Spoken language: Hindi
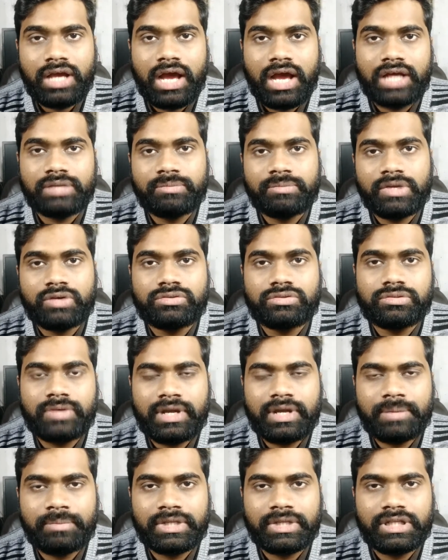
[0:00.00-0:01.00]
आज मैं उस
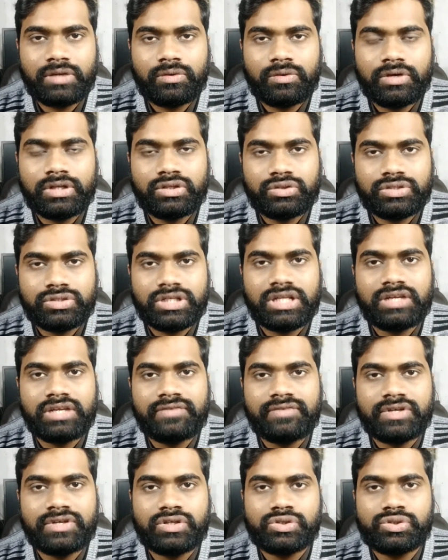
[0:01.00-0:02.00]
बारे में बताऊँगा तो चलिए
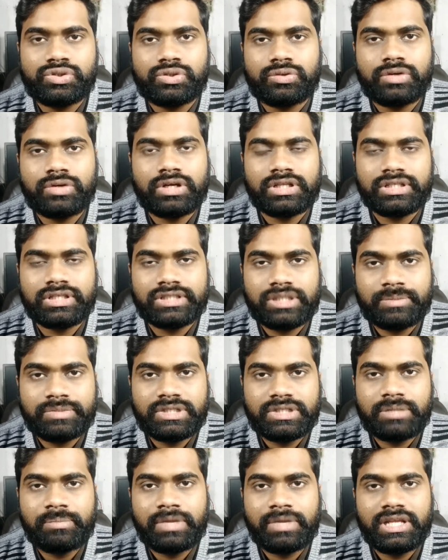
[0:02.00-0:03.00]
वीडियो शुरू करना
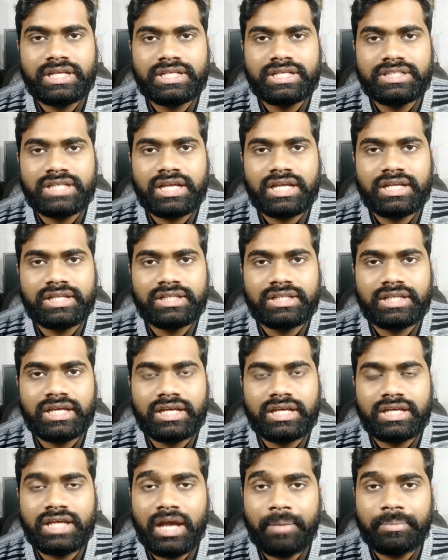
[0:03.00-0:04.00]
सबसे पहले ये जान लेते
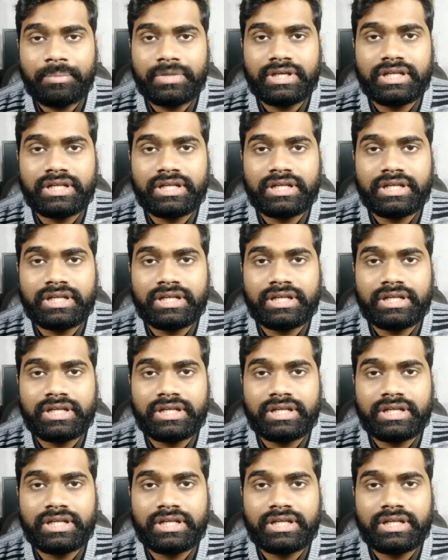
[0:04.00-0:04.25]
हैं कि आप